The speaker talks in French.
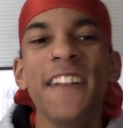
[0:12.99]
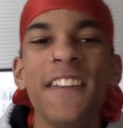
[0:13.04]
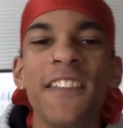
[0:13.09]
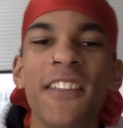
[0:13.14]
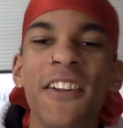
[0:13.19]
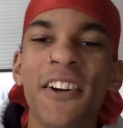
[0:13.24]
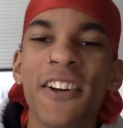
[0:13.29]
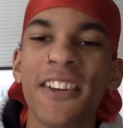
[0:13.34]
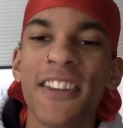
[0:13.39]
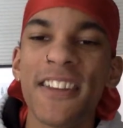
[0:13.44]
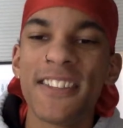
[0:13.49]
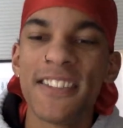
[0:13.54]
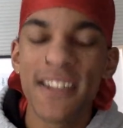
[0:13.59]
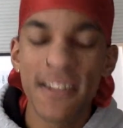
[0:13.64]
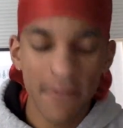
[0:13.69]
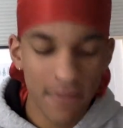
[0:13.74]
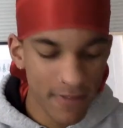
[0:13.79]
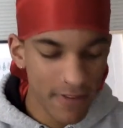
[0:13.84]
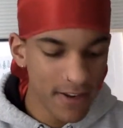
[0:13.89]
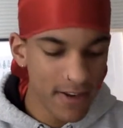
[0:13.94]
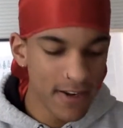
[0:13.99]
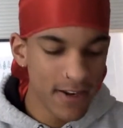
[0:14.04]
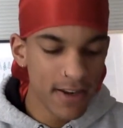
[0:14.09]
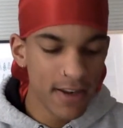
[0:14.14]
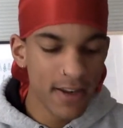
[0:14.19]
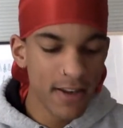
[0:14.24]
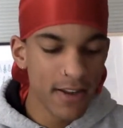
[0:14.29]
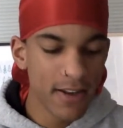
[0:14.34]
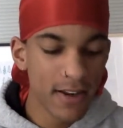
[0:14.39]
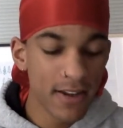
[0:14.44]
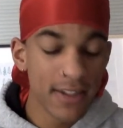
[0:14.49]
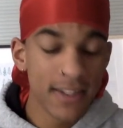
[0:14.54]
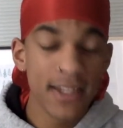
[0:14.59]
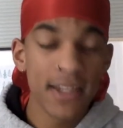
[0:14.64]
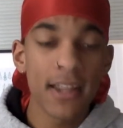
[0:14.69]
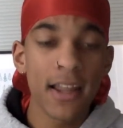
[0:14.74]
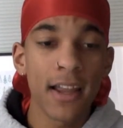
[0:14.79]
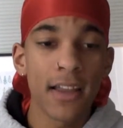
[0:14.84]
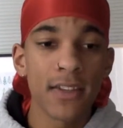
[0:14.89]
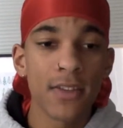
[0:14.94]
Donc, le, le,
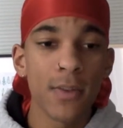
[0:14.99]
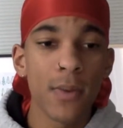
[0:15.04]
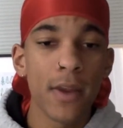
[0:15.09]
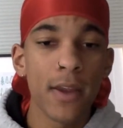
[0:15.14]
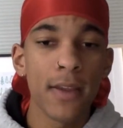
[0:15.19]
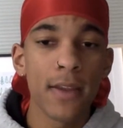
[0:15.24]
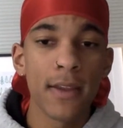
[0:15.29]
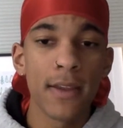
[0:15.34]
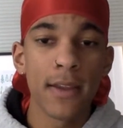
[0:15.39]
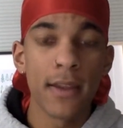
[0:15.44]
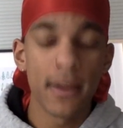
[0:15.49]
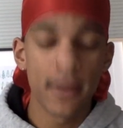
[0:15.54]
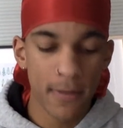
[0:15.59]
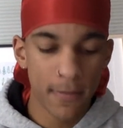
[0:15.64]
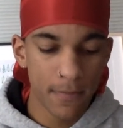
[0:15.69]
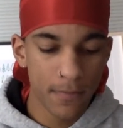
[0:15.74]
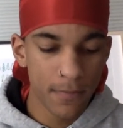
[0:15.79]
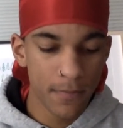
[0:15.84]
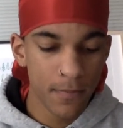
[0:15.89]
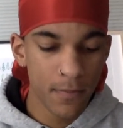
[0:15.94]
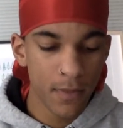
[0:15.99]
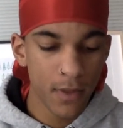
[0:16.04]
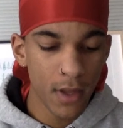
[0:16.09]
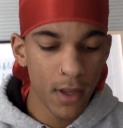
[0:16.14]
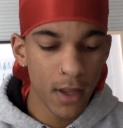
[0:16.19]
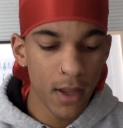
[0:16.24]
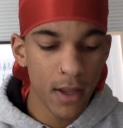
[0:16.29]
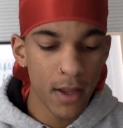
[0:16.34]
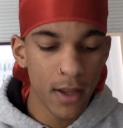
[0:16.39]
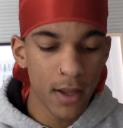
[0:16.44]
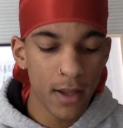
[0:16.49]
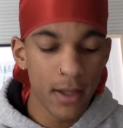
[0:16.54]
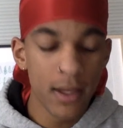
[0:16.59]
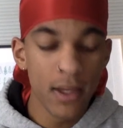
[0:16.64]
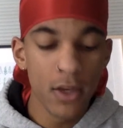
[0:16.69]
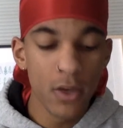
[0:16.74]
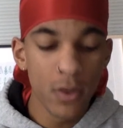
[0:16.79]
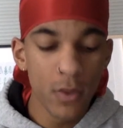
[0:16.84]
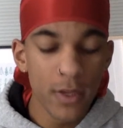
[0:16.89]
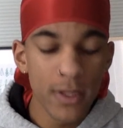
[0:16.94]
titre en soi, en
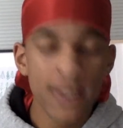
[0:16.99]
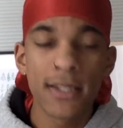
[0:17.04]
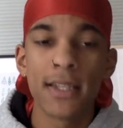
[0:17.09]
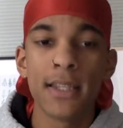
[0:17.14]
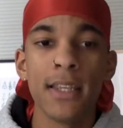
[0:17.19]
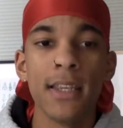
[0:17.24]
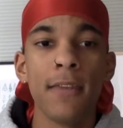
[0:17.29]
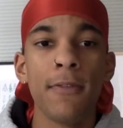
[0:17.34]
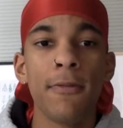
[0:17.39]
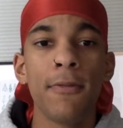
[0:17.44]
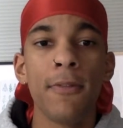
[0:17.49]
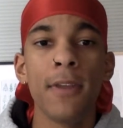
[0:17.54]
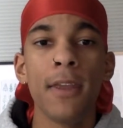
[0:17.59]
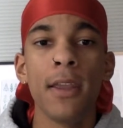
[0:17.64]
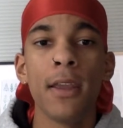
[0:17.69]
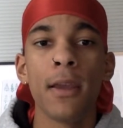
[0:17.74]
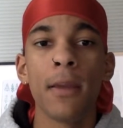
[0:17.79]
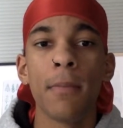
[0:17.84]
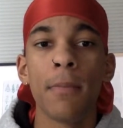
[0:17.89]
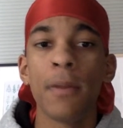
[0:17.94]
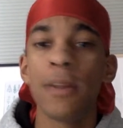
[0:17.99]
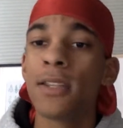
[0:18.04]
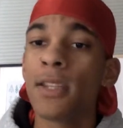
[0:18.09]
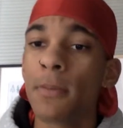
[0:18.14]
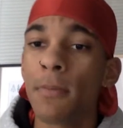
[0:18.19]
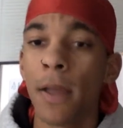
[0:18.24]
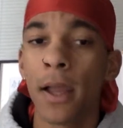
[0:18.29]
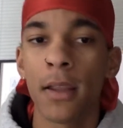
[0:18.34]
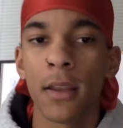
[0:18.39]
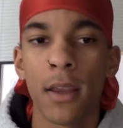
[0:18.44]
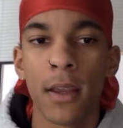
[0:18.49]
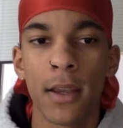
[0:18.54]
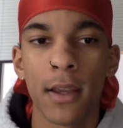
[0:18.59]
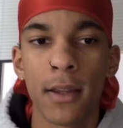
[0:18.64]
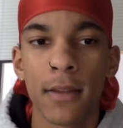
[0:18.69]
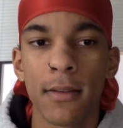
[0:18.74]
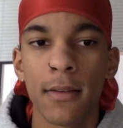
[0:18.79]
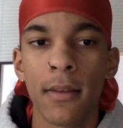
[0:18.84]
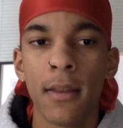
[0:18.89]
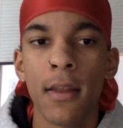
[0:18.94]
inou, il signifie Petite
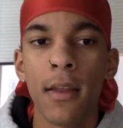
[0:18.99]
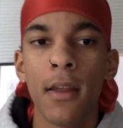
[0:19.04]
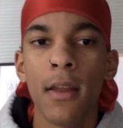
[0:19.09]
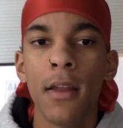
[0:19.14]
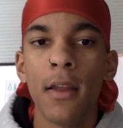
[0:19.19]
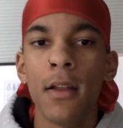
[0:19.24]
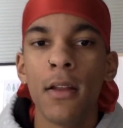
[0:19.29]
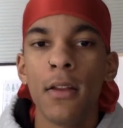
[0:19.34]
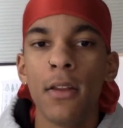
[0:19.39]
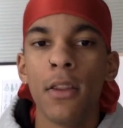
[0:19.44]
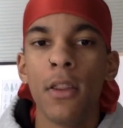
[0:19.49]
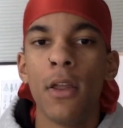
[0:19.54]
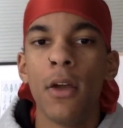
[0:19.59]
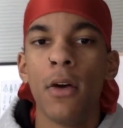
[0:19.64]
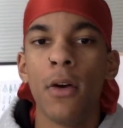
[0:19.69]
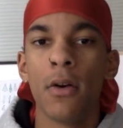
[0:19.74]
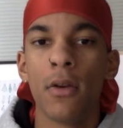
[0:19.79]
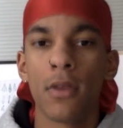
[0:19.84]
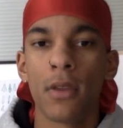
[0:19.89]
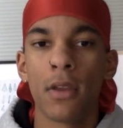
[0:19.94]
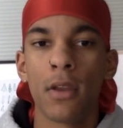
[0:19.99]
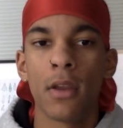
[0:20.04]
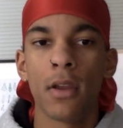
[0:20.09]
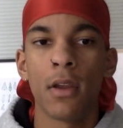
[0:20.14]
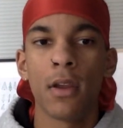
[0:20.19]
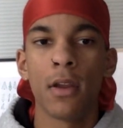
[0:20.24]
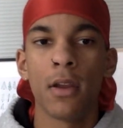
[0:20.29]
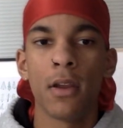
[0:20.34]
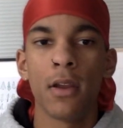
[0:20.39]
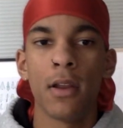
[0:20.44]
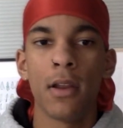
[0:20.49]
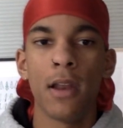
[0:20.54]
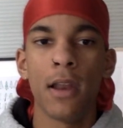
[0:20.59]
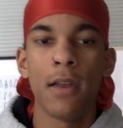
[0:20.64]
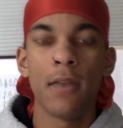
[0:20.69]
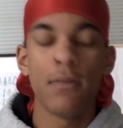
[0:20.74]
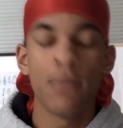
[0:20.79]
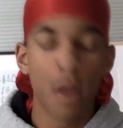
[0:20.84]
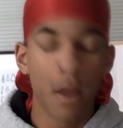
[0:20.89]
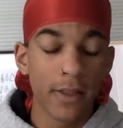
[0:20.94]
Marguerite. Donc,
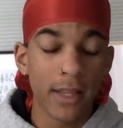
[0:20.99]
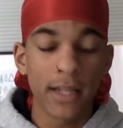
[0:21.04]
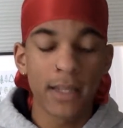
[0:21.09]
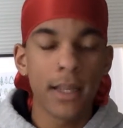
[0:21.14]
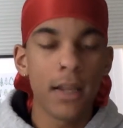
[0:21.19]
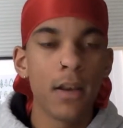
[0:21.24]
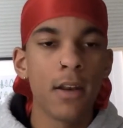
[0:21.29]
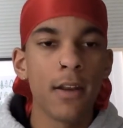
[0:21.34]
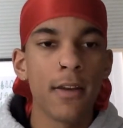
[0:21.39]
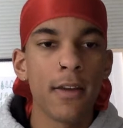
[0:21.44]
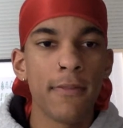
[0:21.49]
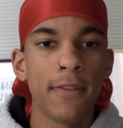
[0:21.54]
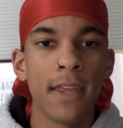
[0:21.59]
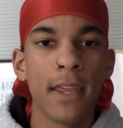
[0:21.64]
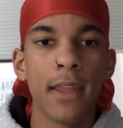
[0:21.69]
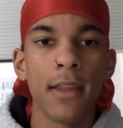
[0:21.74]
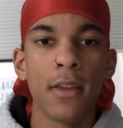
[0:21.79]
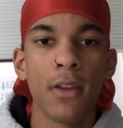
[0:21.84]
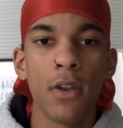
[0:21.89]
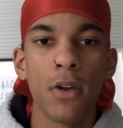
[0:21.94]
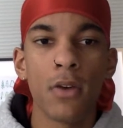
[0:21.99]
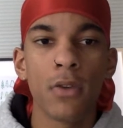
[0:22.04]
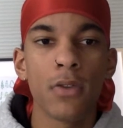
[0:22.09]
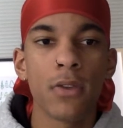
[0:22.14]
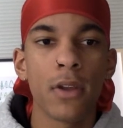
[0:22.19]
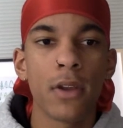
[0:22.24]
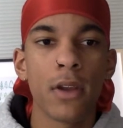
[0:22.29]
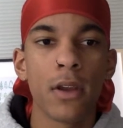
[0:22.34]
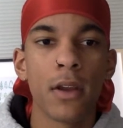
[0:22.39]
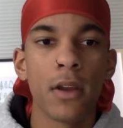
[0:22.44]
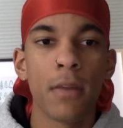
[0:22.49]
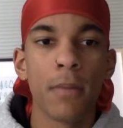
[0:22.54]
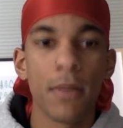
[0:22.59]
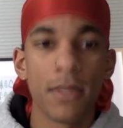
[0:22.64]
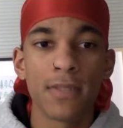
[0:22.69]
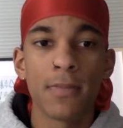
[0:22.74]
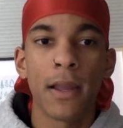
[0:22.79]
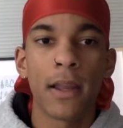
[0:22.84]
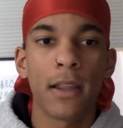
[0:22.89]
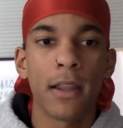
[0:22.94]
en tant que tel, le vient, nom de
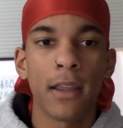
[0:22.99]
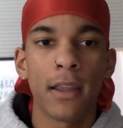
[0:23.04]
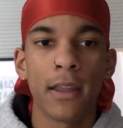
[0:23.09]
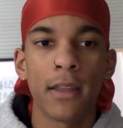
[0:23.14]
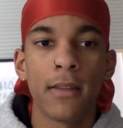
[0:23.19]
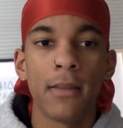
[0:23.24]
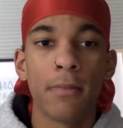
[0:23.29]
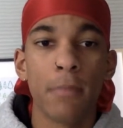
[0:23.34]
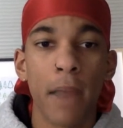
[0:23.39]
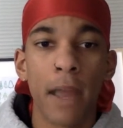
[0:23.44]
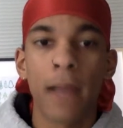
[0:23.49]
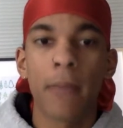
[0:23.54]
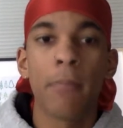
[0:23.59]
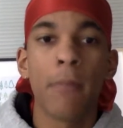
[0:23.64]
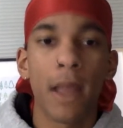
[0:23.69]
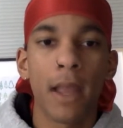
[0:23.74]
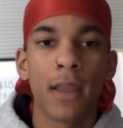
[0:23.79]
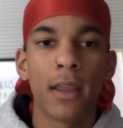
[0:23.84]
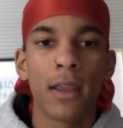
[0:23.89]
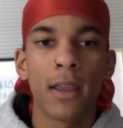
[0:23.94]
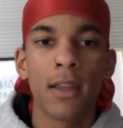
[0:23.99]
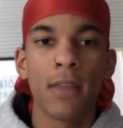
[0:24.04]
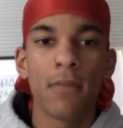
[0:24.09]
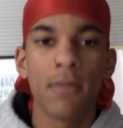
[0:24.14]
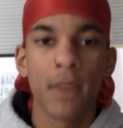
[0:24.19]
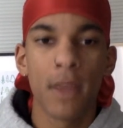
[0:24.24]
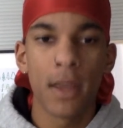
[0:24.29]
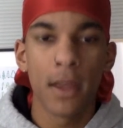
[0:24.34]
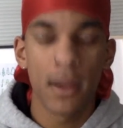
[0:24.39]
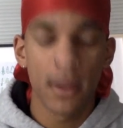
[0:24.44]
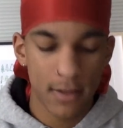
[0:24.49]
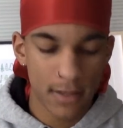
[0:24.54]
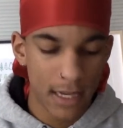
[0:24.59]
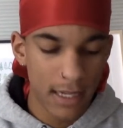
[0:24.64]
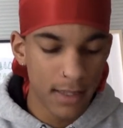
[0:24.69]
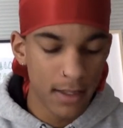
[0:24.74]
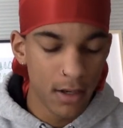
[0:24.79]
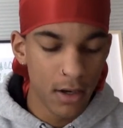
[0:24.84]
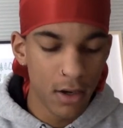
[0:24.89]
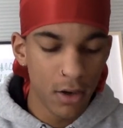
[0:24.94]
Petite Marguerite, ben, Marguerite vient, ça a
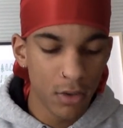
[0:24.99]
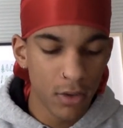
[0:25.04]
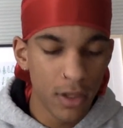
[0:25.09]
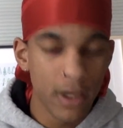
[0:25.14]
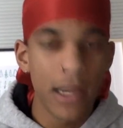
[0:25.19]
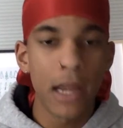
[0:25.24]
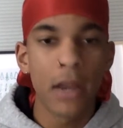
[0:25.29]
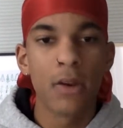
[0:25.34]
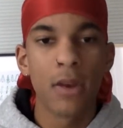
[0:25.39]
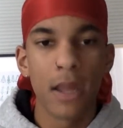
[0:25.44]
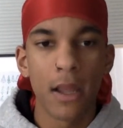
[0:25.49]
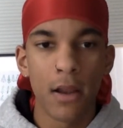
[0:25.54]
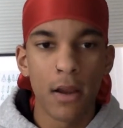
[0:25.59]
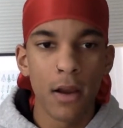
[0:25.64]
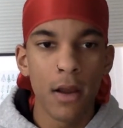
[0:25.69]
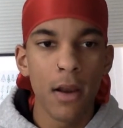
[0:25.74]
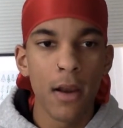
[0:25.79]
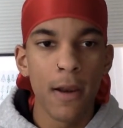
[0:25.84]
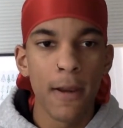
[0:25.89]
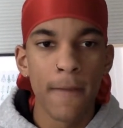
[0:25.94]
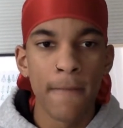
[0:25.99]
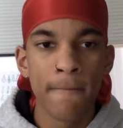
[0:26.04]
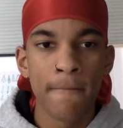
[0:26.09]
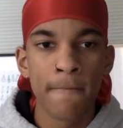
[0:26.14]
été le nom donné à une école.